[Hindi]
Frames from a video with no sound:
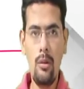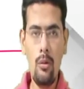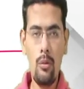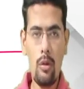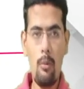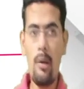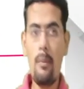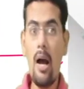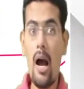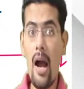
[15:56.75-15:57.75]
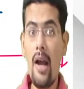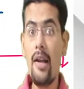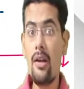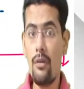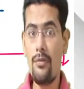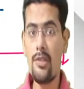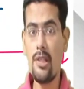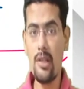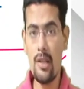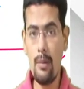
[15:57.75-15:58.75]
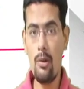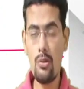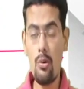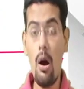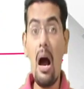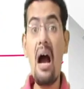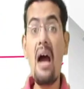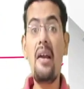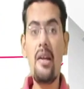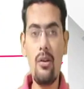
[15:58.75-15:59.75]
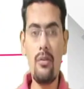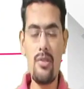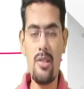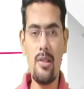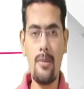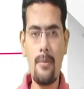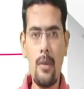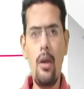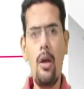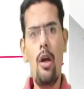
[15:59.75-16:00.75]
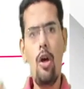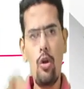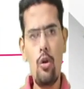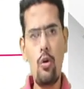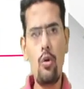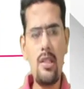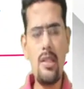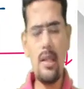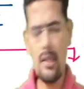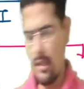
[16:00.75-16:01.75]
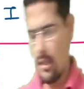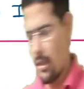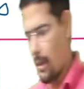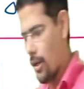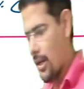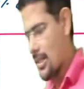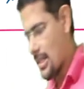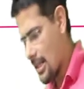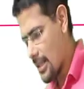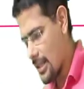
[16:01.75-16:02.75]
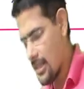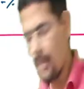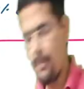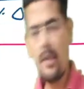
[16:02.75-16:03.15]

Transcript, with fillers: तो हम बोलेंगे भाई हाई डिग्री ऑफ चेंज है क्या बोलेंगे इसको हाई डिग्री ऑफ चेंज है कुछ कमोडिटीज़ ऐसे रहते हैं जिनके प्राइस